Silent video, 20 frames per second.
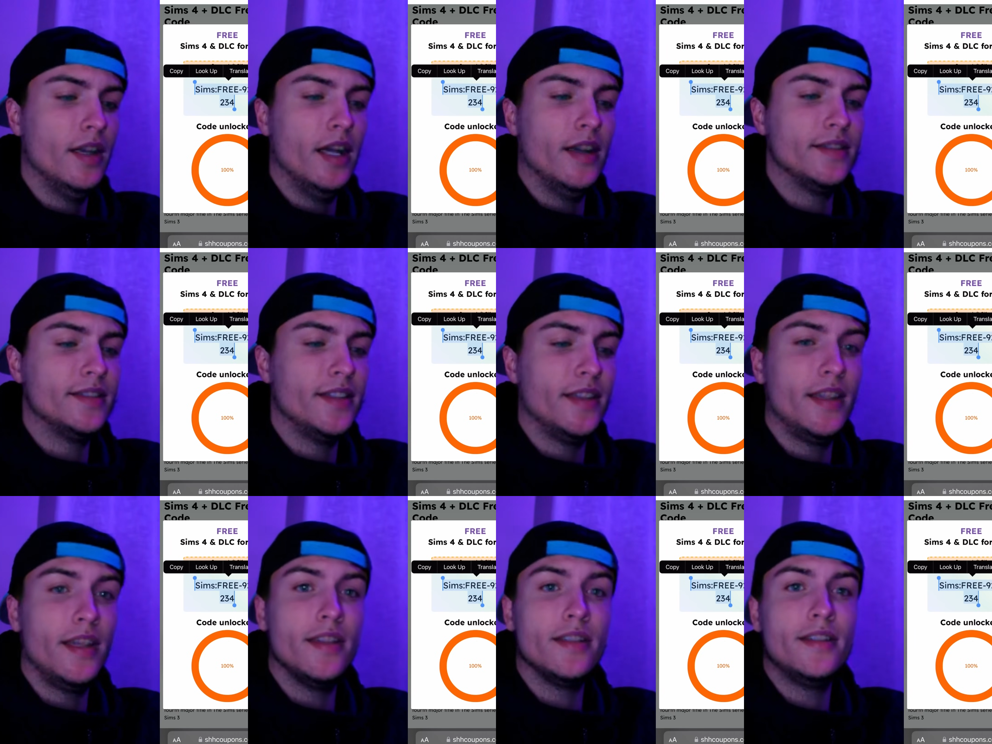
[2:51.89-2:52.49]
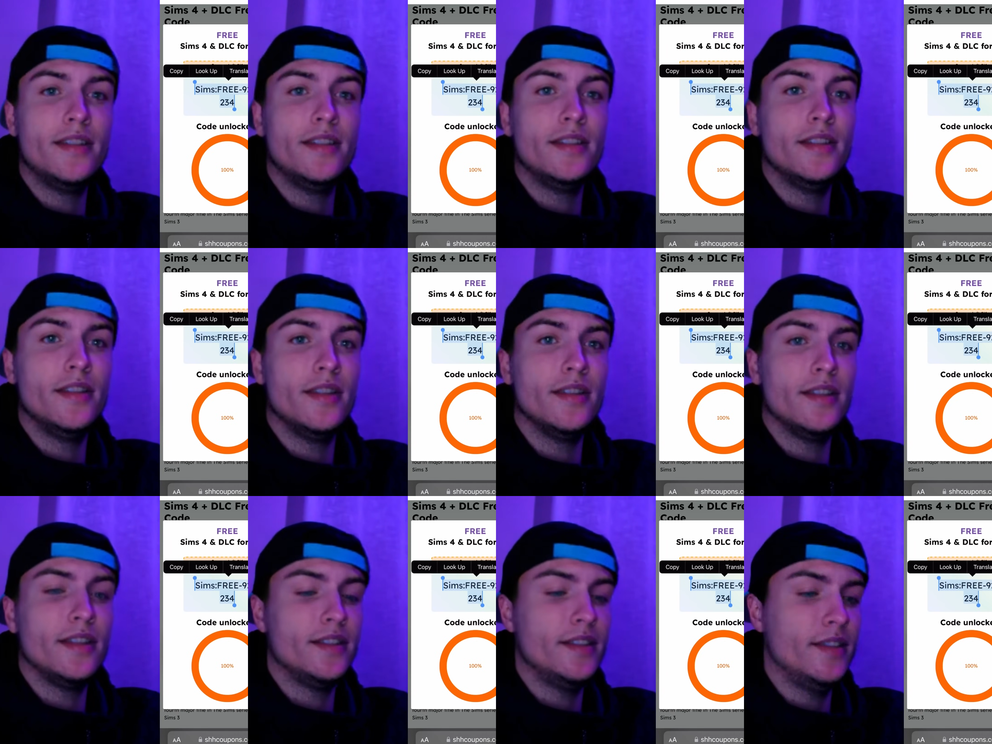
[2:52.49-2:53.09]
Así que así,
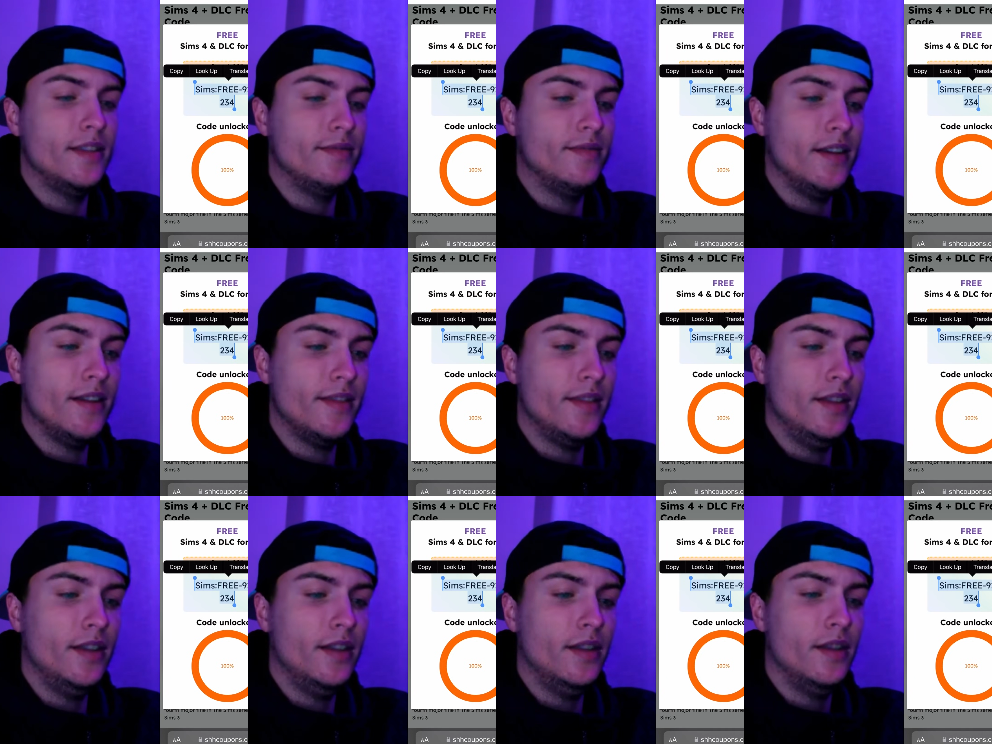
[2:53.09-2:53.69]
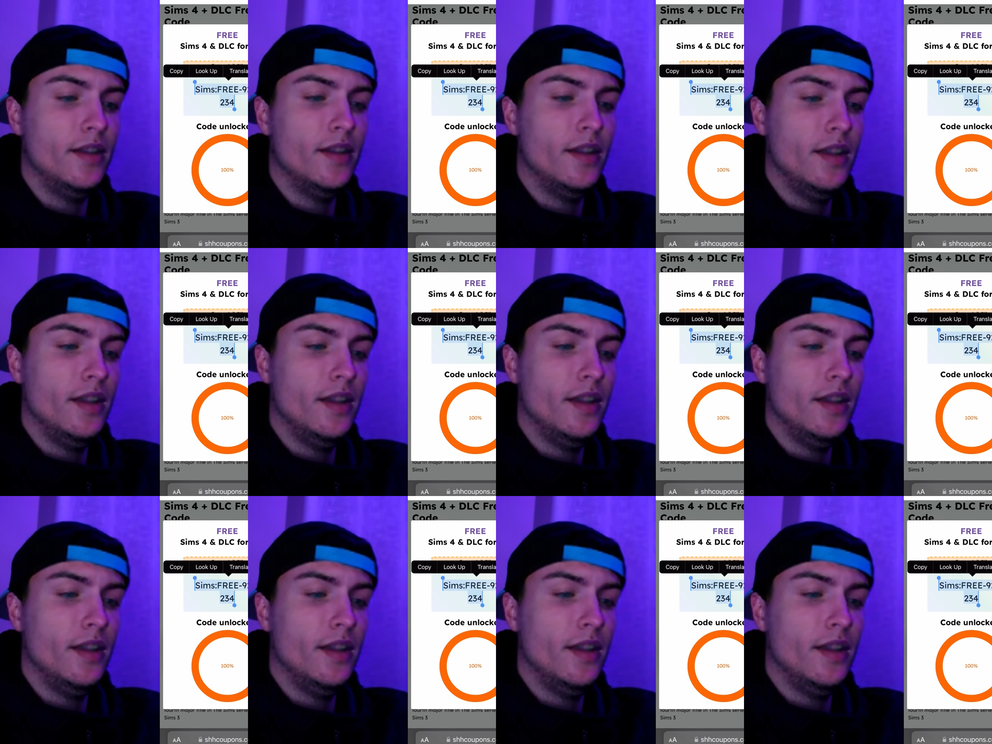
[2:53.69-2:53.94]
es así de fácil.